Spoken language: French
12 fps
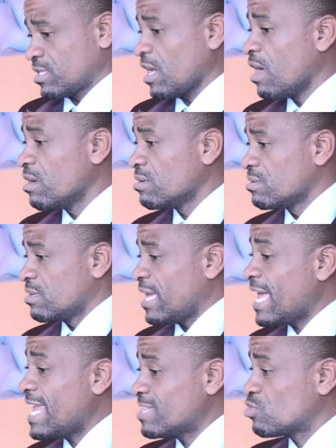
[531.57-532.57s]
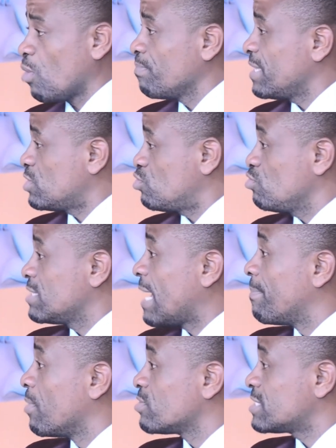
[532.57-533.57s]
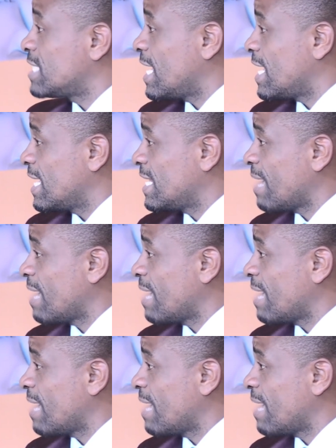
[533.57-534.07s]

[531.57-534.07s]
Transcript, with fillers: quand elle est tombée sur la bonne terre,